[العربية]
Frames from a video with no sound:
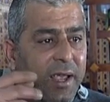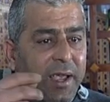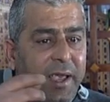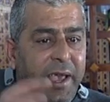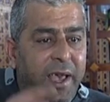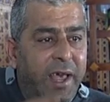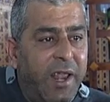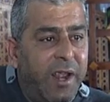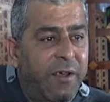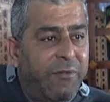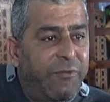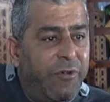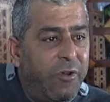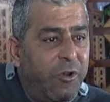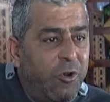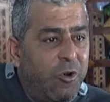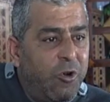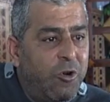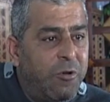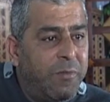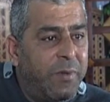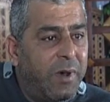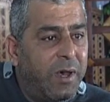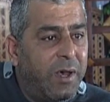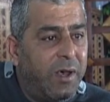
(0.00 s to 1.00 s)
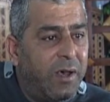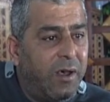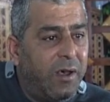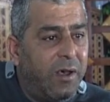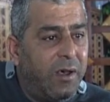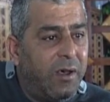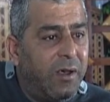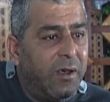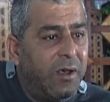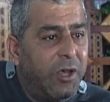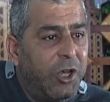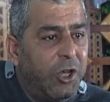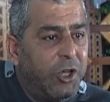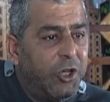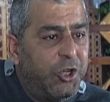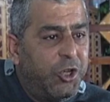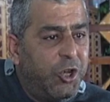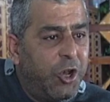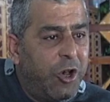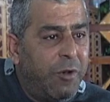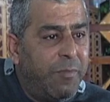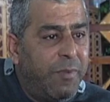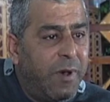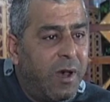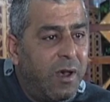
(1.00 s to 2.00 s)
كان في الحومه
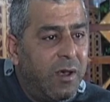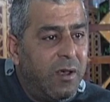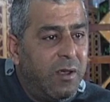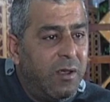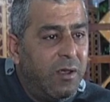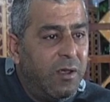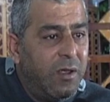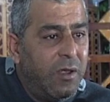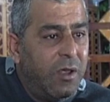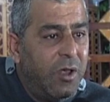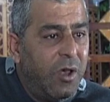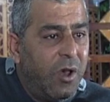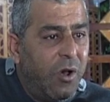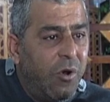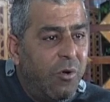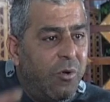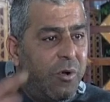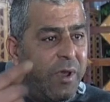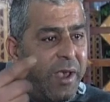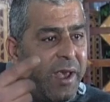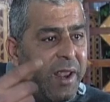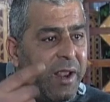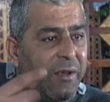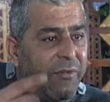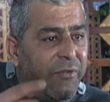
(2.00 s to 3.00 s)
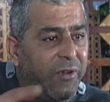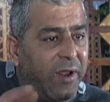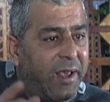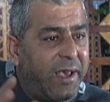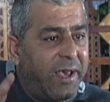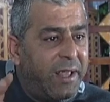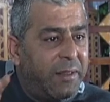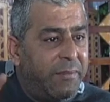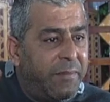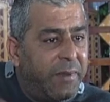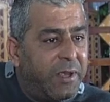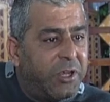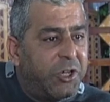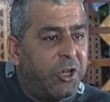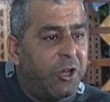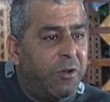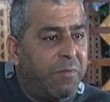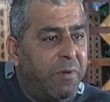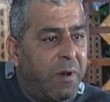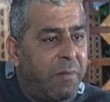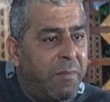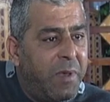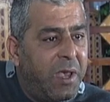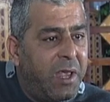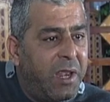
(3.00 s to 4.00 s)
شعبه وكان في الخدمه
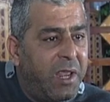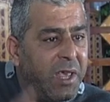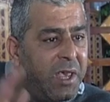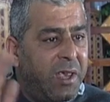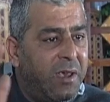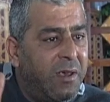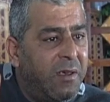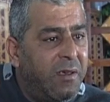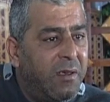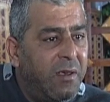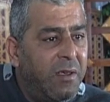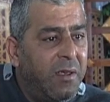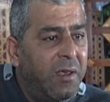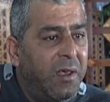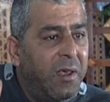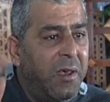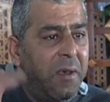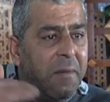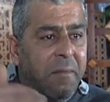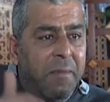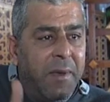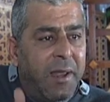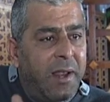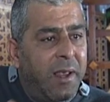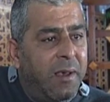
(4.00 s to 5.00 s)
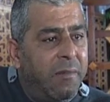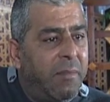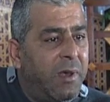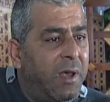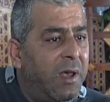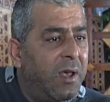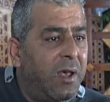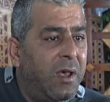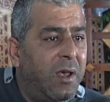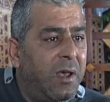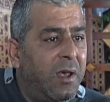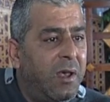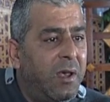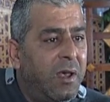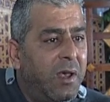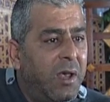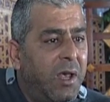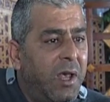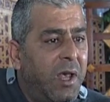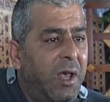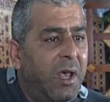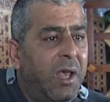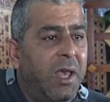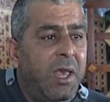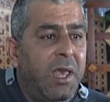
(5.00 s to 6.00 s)
شعبه مهنيه معناها ما
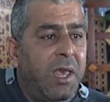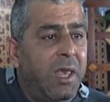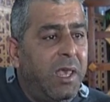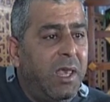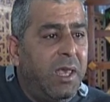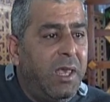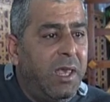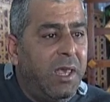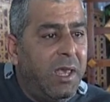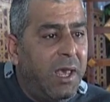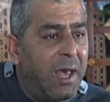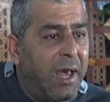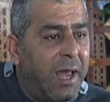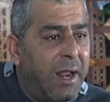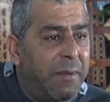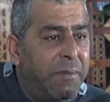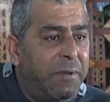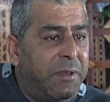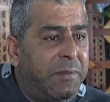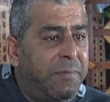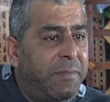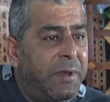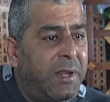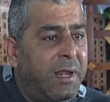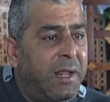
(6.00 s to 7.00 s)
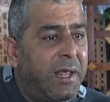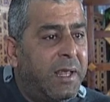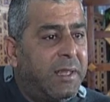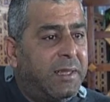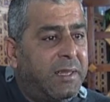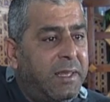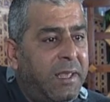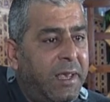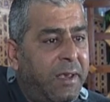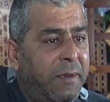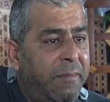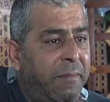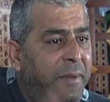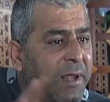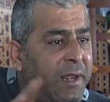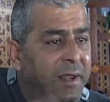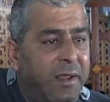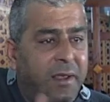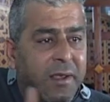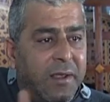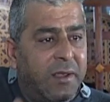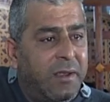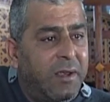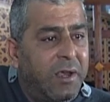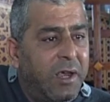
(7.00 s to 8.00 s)
هي هربت منها تطيح
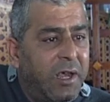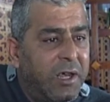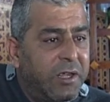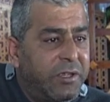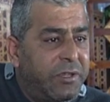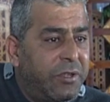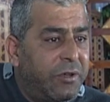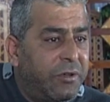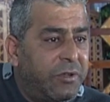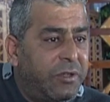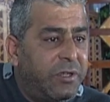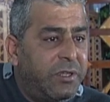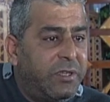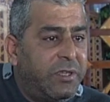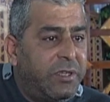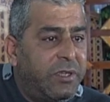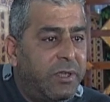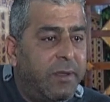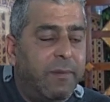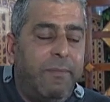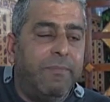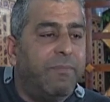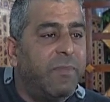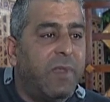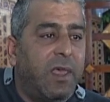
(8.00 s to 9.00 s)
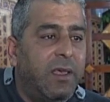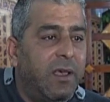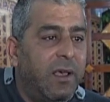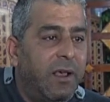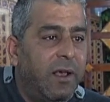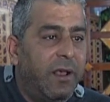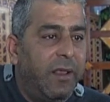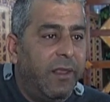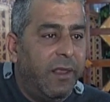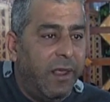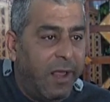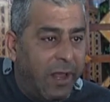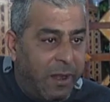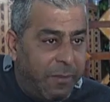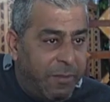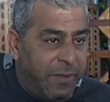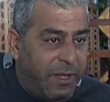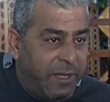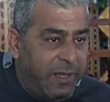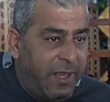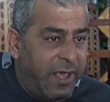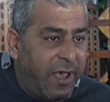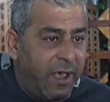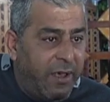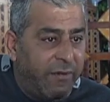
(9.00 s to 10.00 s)
منها سون ديسكي
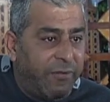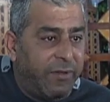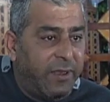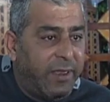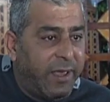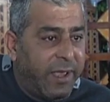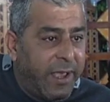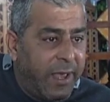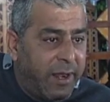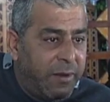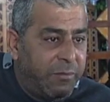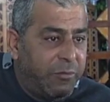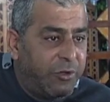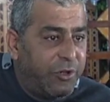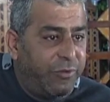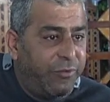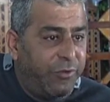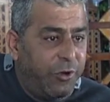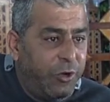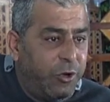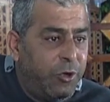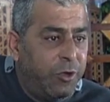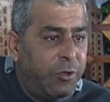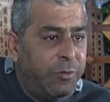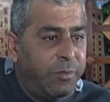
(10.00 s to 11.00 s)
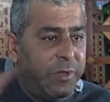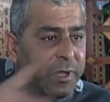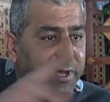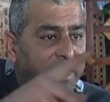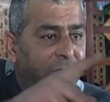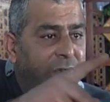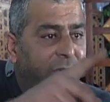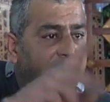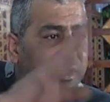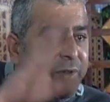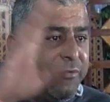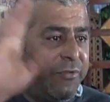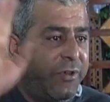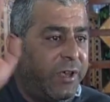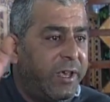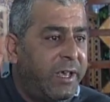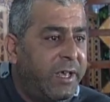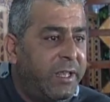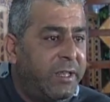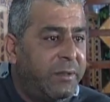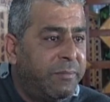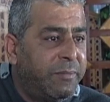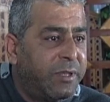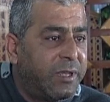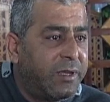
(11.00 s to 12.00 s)
المنداف اذا كان مش في حومتك في
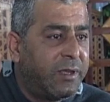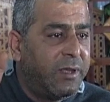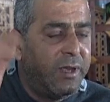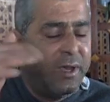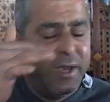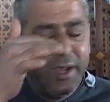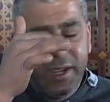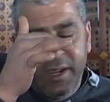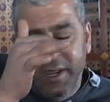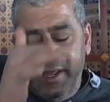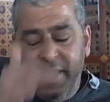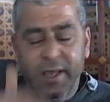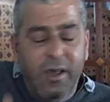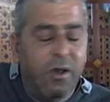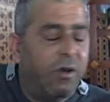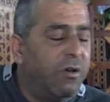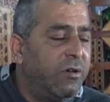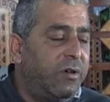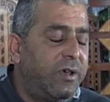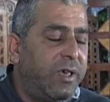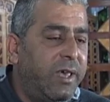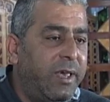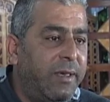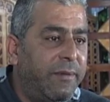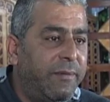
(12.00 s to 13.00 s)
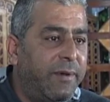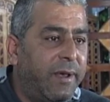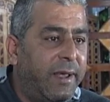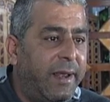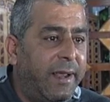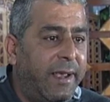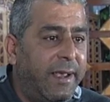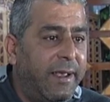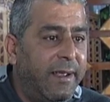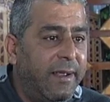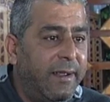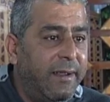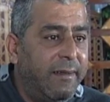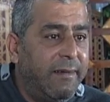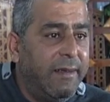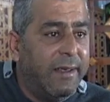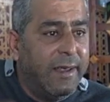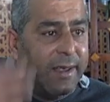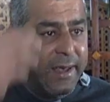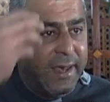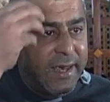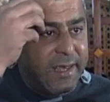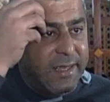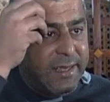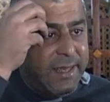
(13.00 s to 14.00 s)
خدمتك اوكي معناها
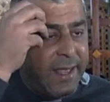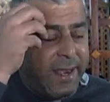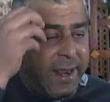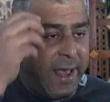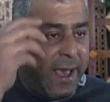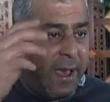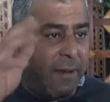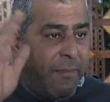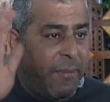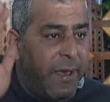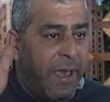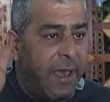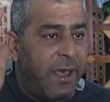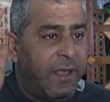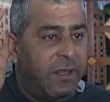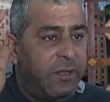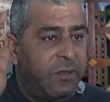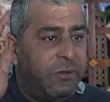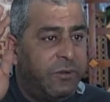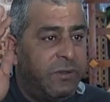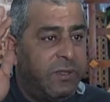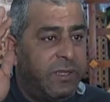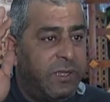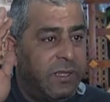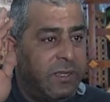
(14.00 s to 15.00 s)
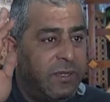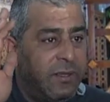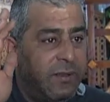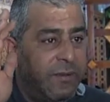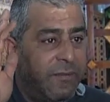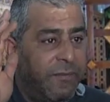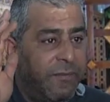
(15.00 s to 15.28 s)
اقتنع بها التونسي